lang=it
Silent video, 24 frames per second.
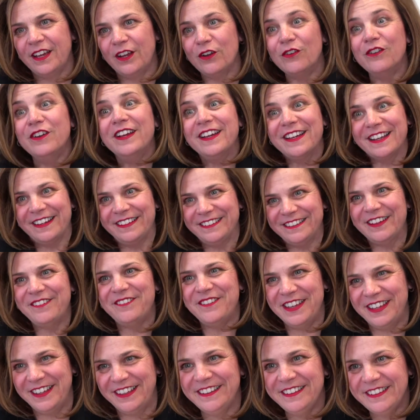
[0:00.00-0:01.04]

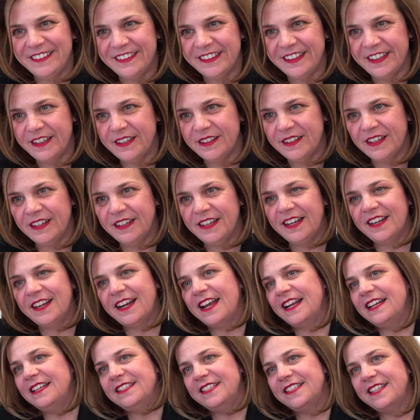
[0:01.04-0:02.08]
concretamente li
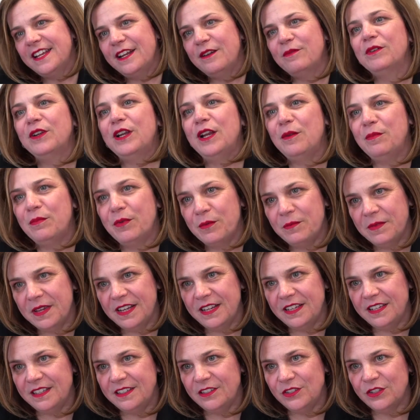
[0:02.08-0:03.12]
analizzeremo nel
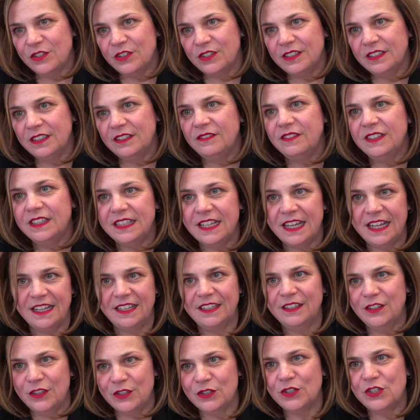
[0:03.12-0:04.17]
pomeriggio,
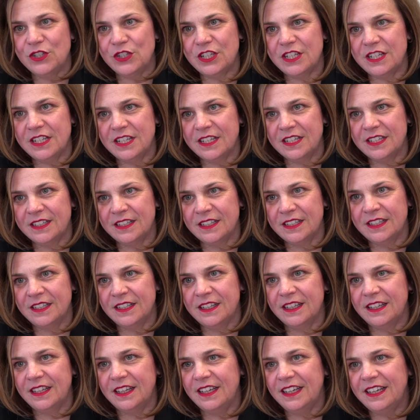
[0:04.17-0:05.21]
dividendoci
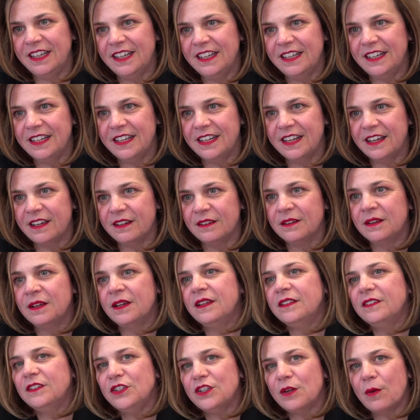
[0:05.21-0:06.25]
in
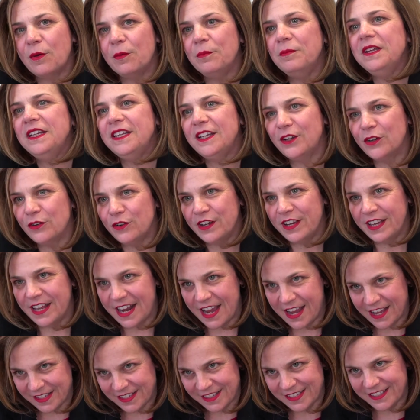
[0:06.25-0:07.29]
diciamo mini
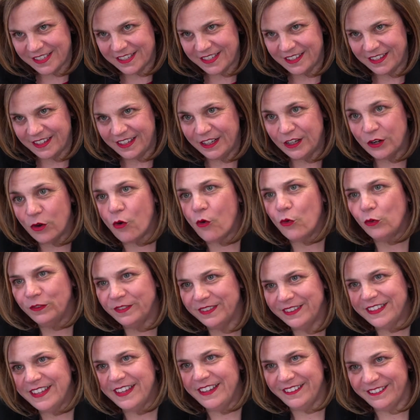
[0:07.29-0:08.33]
congressi, in
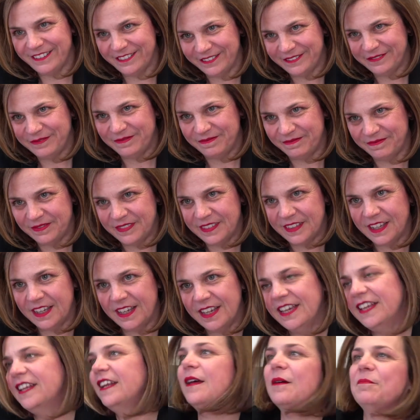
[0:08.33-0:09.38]
onde
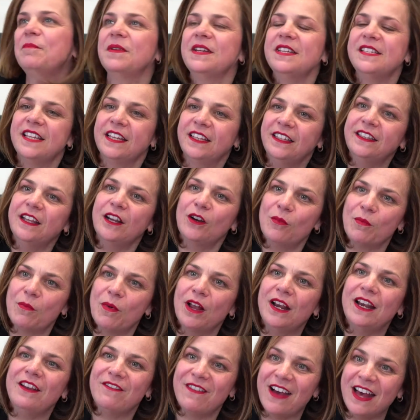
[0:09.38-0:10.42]
che rappresentano un po'
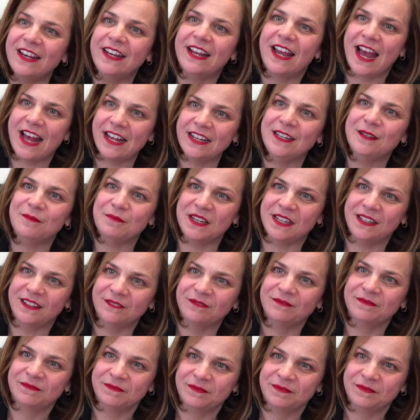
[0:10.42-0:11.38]
le varie anime